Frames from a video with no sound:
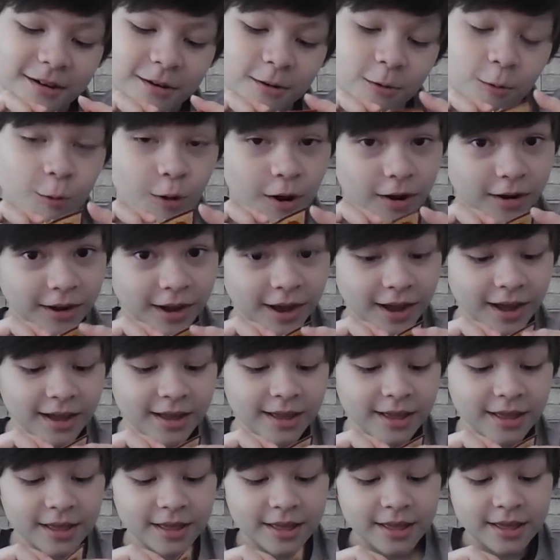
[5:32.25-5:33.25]
keluarga
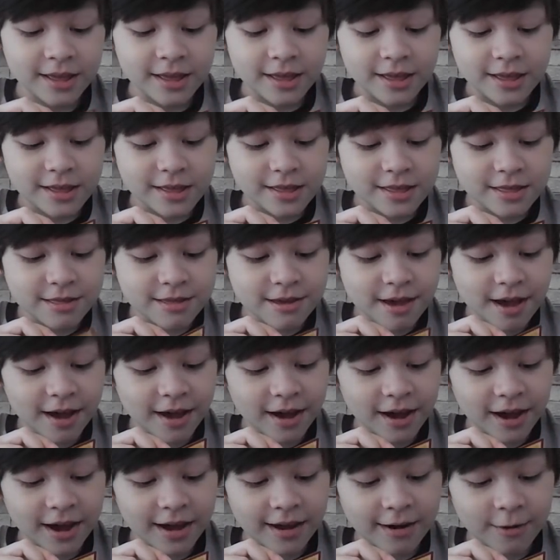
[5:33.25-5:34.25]

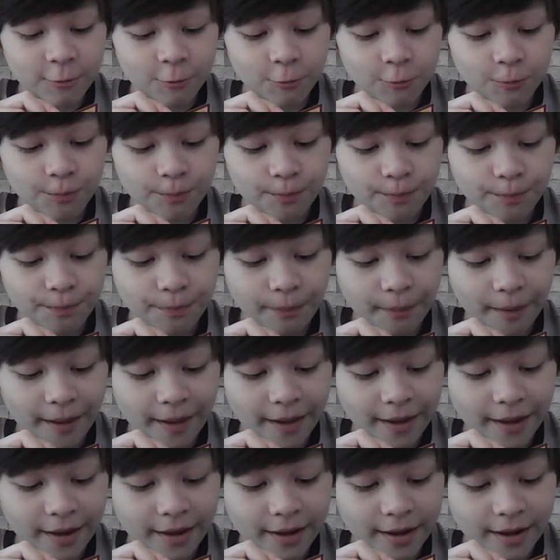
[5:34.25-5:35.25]
jangan
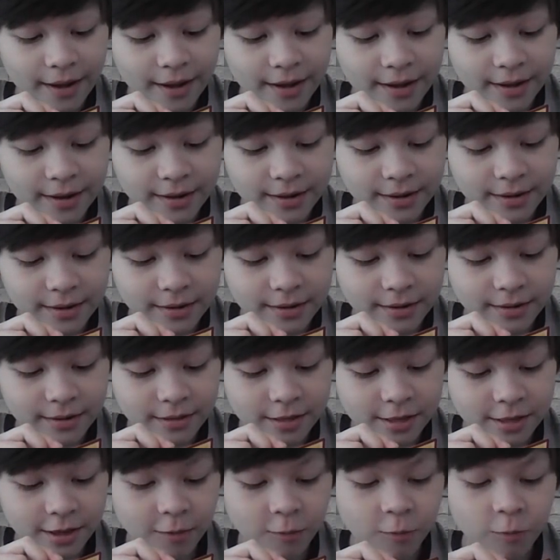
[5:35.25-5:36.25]
lupaan
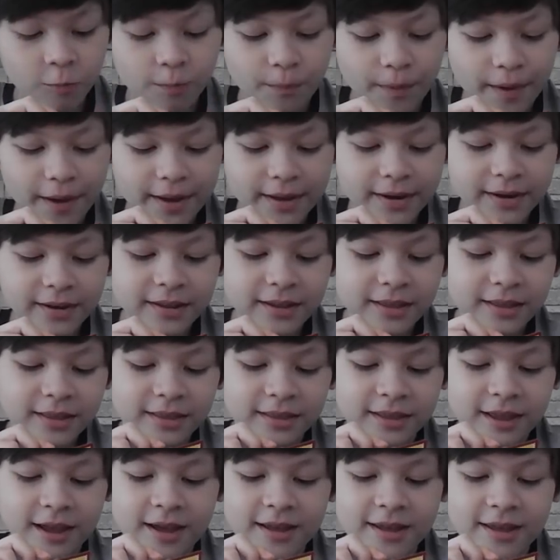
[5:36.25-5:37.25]
jangan lupain
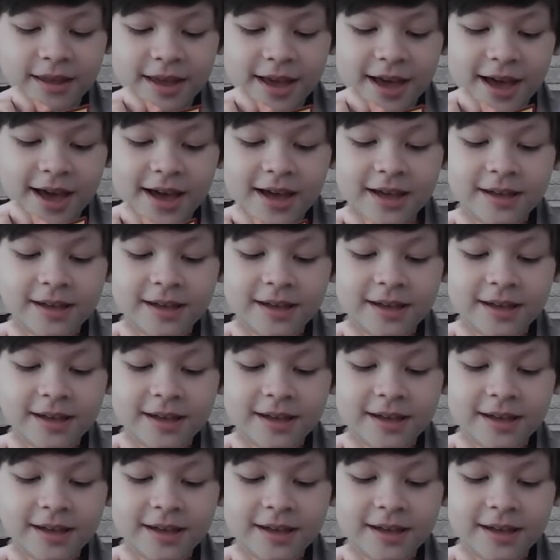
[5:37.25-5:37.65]
kita ya